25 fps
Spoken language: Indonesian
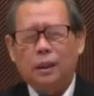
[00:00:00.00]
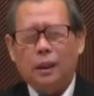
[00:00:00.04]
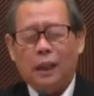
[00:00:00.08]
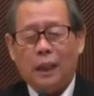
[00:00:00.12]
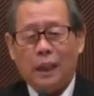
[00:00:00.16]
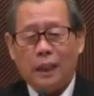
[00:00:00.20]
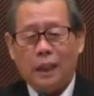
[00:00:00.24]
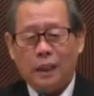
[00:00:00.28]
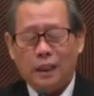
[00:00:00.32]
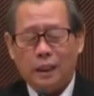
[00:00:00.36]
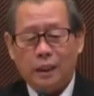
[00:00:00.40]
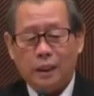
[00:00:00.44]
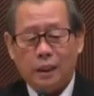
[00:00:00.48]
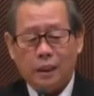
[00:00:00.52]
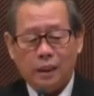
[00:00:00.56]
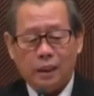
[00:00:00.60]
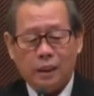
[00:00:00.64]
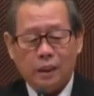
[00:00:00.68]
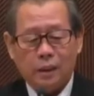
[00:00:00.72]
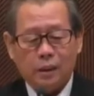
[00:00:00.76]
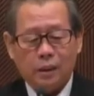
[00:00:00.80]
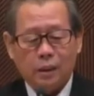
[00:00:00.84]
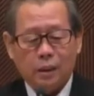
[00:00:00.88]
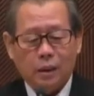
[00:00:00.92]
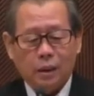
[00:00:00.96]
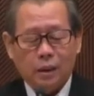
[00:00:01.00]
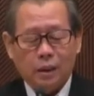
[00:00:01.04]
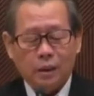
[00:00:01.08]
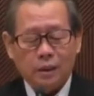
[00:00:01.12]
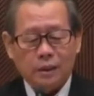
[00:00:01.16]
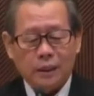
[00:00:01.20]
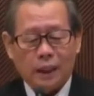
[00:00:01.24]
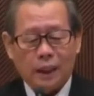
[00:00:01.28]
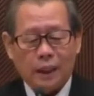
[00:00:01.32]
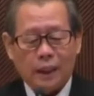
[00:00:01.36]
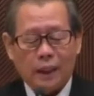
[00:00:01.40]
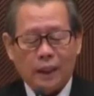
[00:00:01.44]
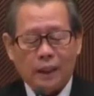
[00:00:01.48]
hari ini
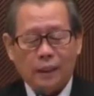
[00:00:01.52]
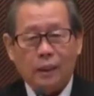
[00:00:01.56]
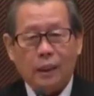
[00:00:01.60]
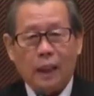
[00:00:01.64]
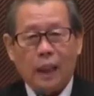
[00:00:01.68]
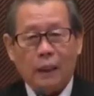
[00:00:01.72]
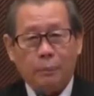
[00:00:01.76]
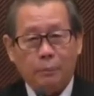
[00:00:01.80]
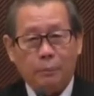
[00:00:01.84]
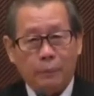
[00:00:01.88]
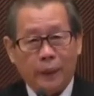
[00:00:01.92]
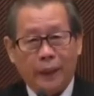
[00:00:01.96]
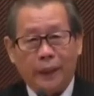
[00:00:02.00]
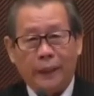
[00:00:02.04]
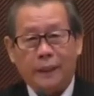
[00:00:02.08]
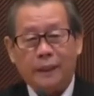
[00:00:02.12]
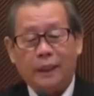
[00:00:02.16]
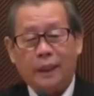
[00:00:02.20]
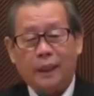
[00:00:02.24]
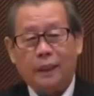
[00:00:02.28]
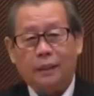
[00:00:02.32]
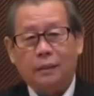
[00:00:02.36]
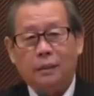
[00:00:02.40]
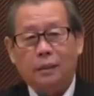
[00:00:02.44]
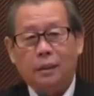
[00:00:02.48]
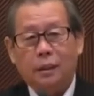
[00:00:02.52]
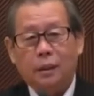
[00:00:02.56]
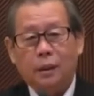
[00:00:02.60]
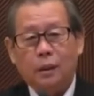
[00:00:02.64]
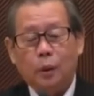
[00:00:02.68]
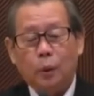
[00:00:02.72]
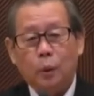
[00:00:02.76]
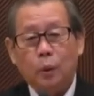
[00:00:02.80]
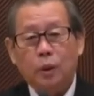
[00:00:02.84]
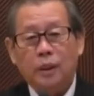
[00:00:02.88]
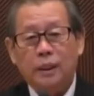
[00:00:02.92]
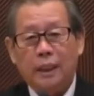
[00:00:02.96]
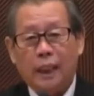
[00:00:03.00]
jangan abaikan
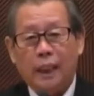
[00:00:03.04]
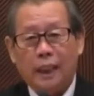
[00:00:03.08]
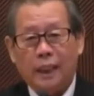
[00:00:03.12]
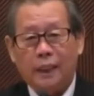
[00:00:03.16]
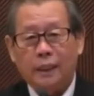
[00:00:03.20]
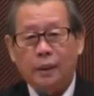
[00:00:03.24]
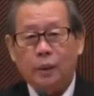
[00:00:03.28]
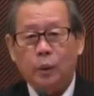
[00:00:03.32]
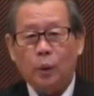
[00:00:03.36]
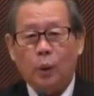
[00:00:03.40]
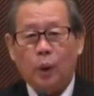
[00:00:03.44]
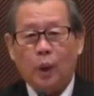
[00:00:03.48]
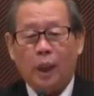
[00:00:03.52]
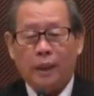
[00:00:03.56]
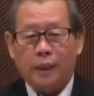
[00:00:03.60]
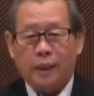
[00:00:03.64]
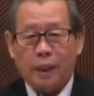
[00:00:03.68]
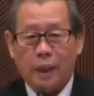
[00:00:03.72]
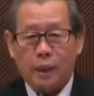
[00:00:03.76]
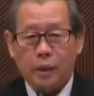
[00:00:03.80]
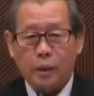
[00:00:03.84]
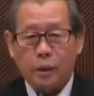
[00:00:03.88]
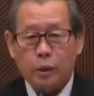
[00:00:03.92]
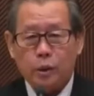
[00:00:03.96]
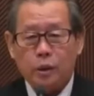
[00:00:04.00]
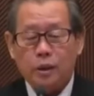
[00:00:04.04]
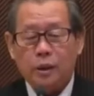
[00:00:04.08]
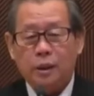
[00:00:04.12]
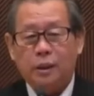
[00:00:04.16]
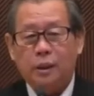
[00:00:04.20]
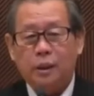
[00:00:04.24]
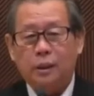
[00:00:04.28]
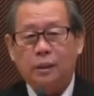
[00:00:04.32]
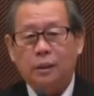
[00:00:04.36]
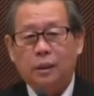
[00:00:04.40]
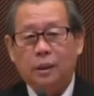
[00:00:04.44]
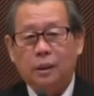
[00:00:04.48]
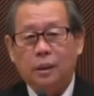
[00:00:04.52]
undangan Tuhan Yesus
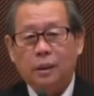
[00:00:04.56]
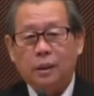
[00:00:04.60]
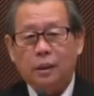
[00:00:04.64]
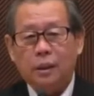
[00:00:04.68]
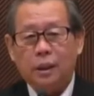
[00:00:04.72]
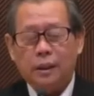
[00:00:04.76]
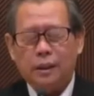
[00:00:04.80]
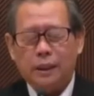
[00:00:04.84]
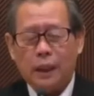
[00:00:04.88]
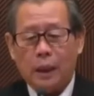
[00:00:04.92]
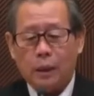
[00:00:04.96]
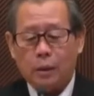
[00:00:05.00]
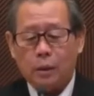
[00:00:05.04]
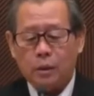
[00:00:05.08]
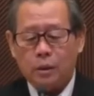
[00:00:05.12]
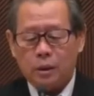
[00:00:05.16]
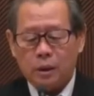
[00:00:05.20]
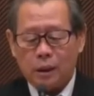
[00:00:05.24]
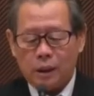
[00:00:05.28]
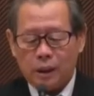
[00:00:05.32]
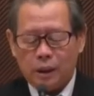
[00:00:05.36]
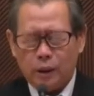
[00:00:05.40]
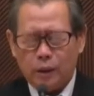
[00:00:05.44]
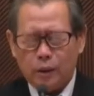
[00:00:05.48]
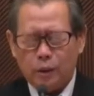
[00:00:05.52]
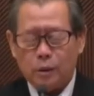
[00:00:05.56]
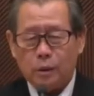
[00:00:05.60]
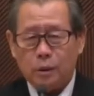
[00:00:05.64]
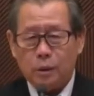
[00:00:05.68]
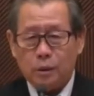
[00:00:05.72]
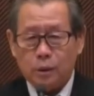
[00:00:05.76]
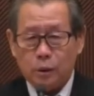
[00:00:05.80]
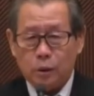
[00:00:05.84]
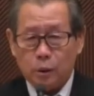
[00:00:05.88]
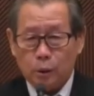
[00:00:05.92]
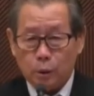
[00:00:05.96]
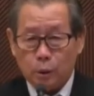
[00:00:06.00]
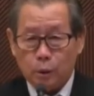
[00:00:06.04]
ini. Kita harus serius,
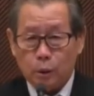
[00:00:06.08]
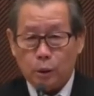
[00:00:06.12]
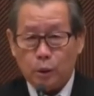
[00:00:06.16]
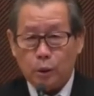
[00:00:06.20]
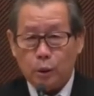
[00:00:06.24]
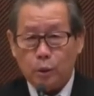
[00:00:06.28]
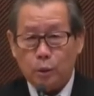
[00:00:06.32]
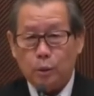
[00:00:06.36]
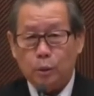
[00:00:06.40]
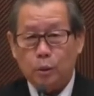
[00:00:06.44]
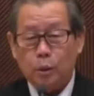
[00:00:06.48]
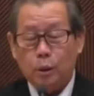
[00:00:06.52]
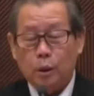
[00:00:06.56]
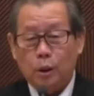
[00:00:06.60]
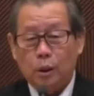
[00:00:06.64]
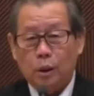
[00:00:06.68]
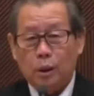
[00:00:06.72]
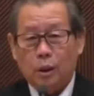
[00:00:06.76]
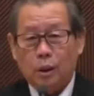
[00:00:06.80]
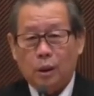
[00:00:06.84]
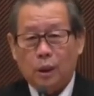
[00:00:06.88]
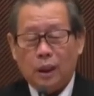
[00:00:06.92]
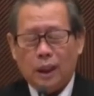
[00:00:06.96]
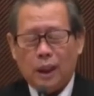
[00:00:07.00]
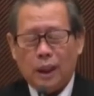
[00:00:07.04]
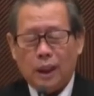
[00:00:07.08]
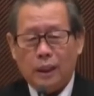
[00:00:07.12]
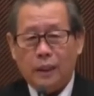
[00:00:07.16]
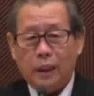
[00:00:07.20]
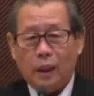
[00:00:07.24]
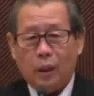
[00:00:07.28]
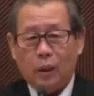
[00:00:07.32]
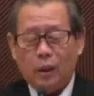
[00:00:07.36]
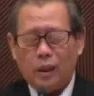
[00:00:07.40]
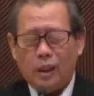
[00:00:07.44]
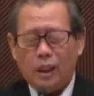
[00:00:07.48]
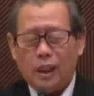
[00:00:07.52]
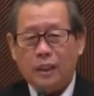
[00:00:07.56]
sungguh-sungguh.
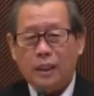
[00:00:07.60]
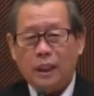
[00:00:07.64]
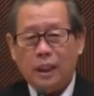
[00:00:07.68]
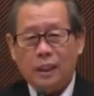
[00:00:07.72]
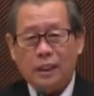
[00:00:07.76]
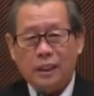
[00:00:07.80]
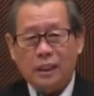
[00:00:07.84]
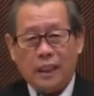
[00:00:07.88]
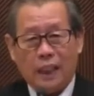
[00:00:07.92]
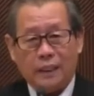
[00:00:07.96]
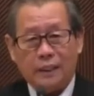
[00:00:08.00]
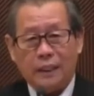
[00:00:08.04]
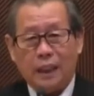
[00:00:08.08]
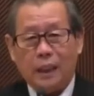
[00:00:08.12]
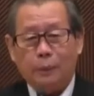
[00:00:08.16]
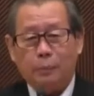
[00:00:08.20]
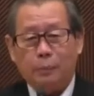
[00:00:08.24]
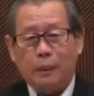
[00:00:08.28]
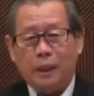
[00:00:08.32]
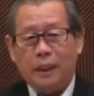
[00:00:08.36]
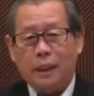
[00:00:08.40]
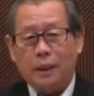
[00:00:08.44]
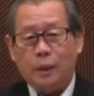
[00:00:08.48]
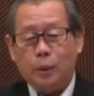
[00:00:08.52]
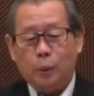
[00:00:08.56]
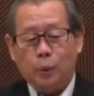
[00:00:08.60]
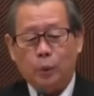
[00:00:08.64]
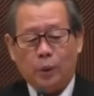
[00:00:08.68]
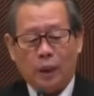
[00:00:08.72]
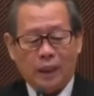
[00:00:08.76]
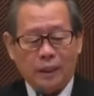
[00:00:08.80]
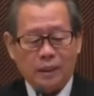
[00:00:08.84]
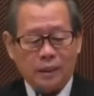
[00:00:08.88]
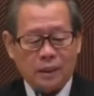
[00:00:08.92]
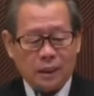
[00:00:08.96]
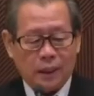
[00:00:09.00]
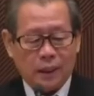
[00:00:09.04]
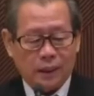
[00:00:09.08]
Hanya orang yang datang pada
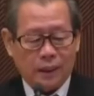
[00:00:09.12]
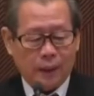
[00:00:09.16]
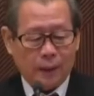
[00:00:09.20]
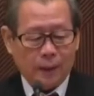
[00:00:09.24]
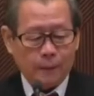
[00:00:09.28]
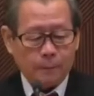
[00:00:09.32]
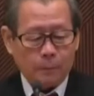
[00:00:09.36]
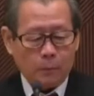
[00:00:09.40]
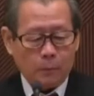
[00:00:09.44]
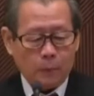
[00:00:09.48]
Tuhan saja